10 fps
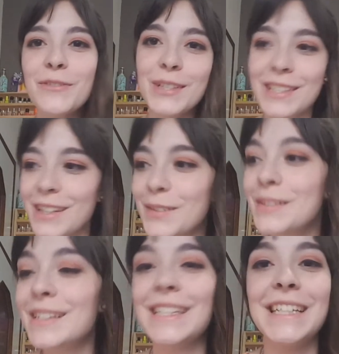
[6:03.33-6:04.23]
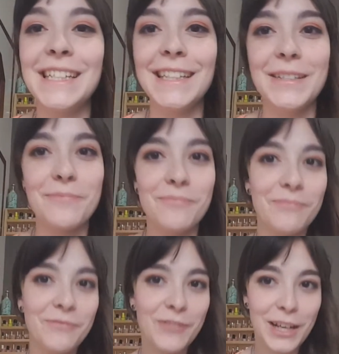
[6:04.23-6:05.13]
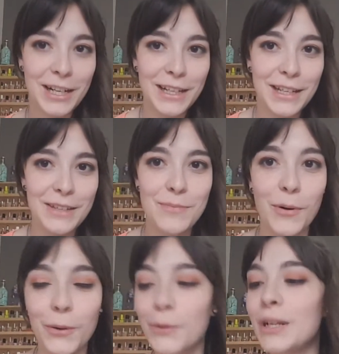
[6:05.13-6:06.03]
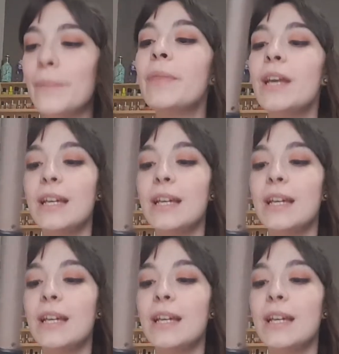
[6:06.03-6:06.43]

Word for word: fosse così mm, fare i boccoli.